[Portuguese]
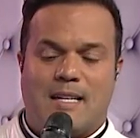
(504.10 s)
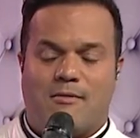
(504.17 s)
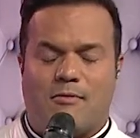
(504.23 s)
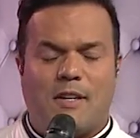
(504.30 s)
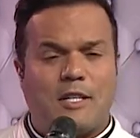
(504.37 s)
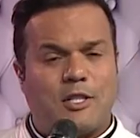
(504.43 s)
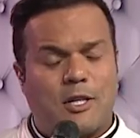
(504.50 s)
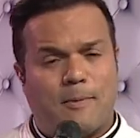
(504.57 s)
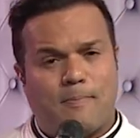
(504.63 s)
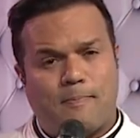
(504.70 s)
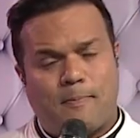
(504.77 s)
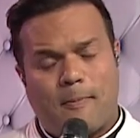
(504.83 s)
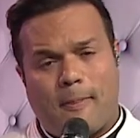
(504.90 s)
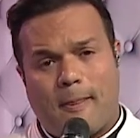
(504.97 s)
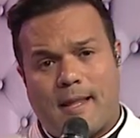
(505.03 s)
Veja,
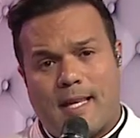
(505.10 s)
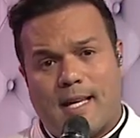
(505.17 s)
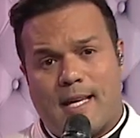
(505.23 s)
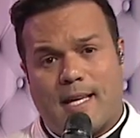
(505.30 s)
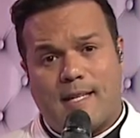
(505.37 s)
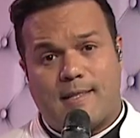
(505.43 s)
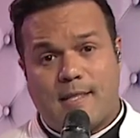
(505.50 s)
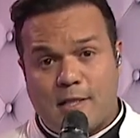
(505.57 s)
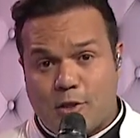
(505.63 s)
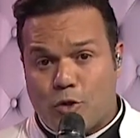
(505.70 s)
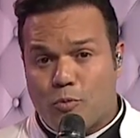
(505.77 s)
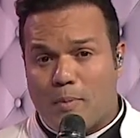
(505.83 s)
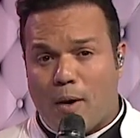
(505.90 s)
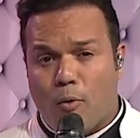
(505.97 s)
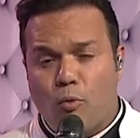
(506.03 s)
existe
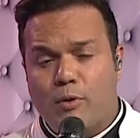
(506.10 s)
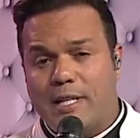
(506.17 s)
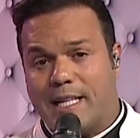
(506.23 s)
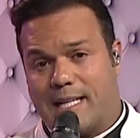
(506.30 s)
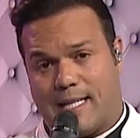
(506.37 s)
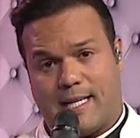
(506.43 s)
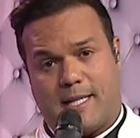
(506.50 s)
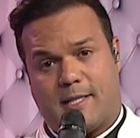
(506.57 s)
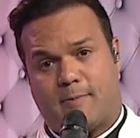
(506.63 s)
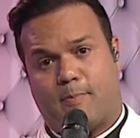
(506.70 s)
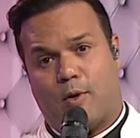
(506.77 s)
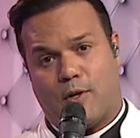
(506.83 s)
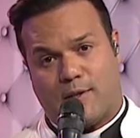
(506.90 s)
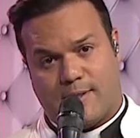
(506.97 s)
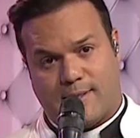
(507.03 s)
uma única
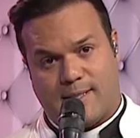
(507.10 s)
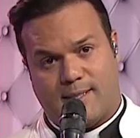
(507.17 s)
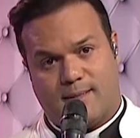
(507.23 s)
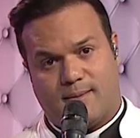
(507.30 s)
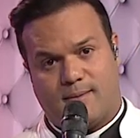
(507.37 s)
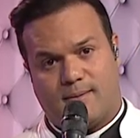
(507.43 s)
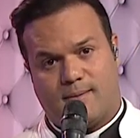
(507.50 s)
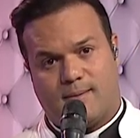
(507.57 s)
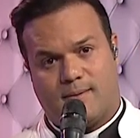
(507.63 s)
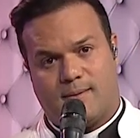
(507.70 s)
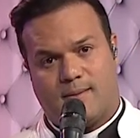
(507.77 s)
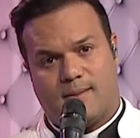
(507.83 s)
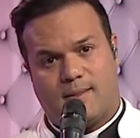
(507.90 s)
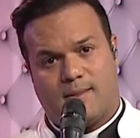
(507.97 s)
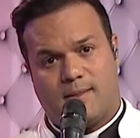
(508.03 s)
resposta.
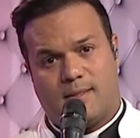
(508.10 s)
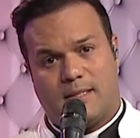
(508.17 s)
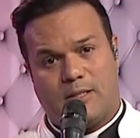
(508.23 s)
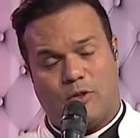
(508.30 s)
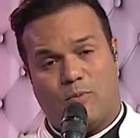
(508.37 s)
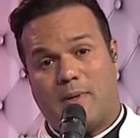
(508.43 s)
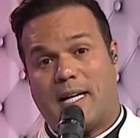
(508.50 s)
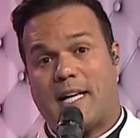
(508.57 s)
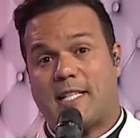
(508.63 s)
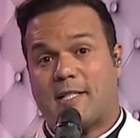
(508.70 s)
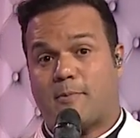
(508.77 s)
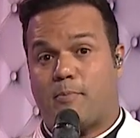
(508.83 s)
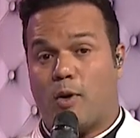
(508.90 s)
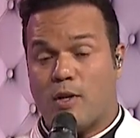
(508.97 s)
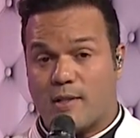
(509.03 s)
Uma
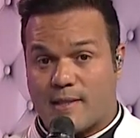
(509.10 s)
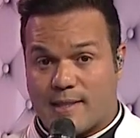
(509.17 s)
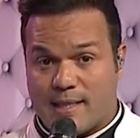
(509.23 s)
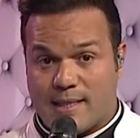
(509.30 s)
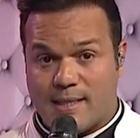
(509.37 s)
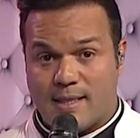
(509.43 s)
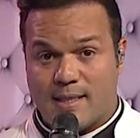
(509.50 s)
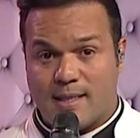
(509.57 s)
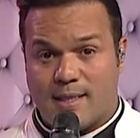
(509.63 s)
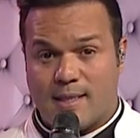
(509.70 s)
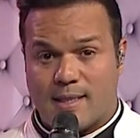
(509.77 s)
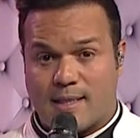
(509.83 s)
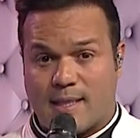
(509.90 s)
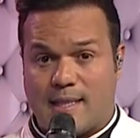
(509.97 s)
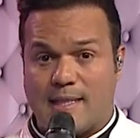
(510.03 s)
resposta
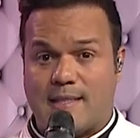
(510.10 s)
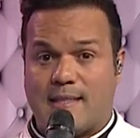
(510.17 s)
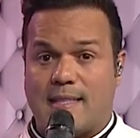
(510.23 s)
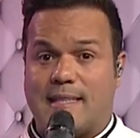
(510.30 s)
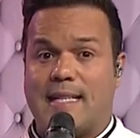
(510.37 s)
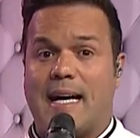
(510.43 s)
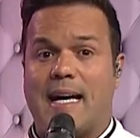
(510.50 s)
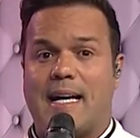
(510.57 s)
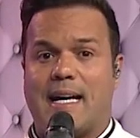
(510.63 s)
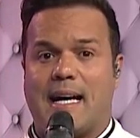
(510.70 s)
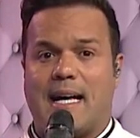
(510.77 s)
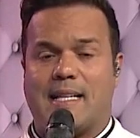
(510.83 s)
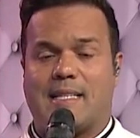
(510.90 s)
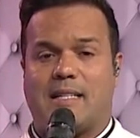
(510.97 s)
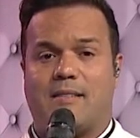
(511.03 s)
que se dá
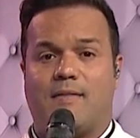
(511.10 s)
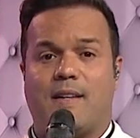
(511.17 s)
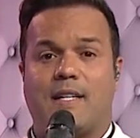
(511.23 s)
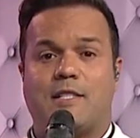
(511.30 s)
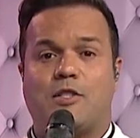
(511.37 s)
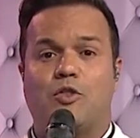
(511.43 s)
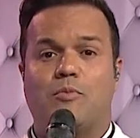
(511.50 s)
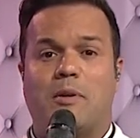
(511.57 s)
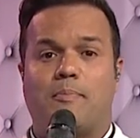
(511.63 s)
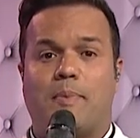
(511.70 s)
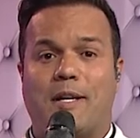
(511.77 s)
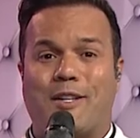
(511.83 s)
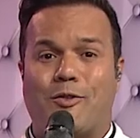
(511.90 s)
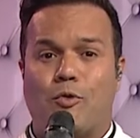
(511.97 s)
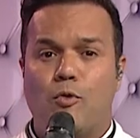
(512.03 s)
através de uma
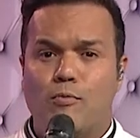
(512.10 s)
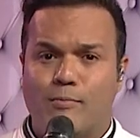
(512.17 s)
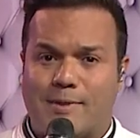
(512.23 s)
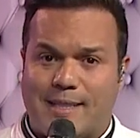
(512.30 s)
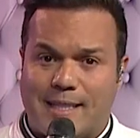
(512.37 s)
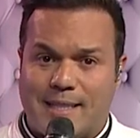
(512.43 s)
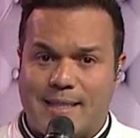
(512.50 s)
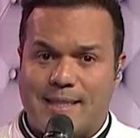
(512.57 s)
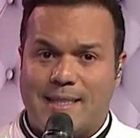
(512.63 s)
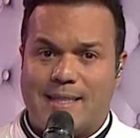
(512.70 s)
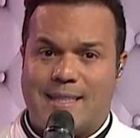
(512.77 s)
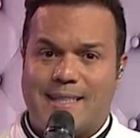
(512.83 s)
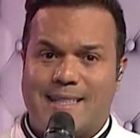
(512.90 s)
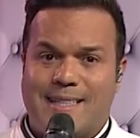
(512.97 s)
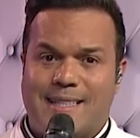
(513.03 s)
pergunta
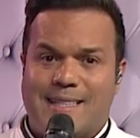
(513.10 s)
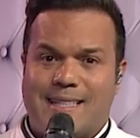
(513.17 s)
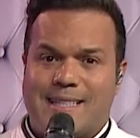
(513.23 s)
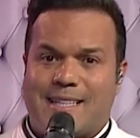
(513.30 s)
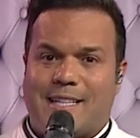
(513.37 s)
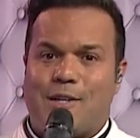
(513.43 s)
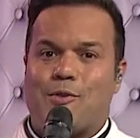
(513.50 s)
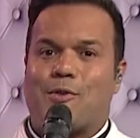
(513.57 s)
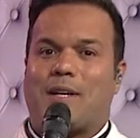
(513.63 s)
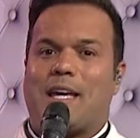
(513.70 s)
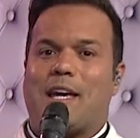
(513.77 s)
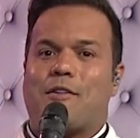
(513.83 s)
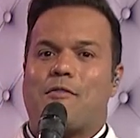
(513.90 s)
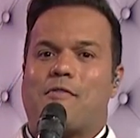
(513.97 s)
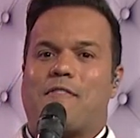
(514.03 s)
que eu
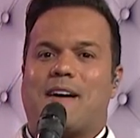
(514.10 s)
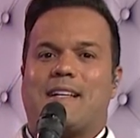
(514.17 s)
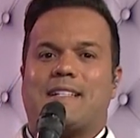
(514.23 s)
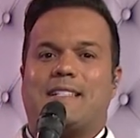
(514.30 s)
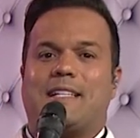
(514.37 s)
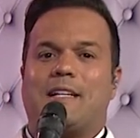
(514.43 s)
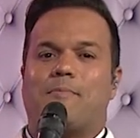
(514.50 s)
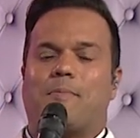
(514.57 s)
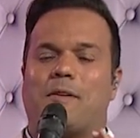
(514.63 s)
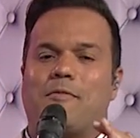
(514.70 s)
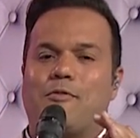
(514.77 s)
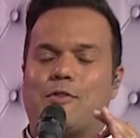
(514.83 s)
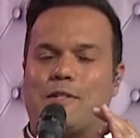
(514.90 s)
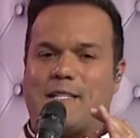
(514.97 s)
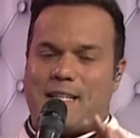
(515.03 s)
quero fazer para
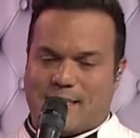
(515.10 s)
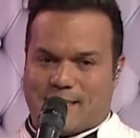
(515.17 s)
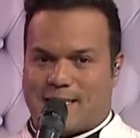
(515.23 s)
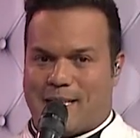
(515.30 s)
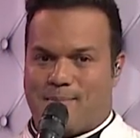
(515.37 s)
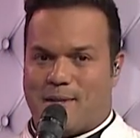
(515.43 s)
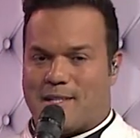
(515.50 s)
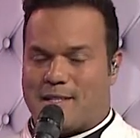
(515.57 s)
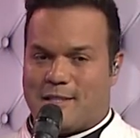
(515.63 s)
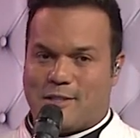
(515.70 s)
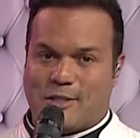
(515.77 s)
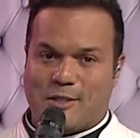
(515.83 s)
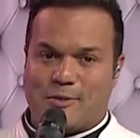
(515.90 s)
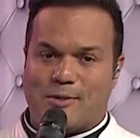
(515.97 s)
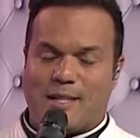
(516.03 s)
você que está me
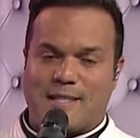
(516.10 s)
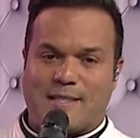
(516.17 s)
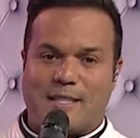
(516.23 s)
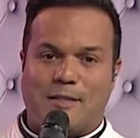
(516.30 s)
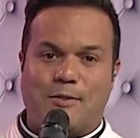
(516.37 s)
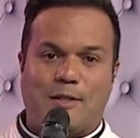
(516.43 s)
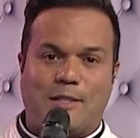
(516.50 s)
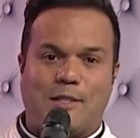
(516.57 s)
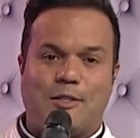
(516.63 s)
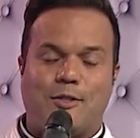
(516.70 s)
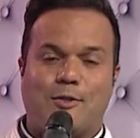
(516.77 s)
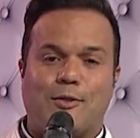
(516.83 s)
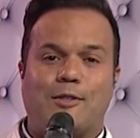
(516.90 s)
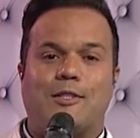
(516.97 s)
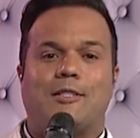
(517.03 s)
assistindo nesta noite de
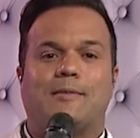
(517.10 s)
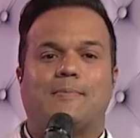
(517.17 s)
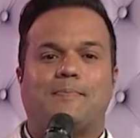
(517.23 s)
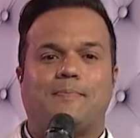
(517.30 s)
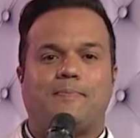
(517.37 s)
hoje.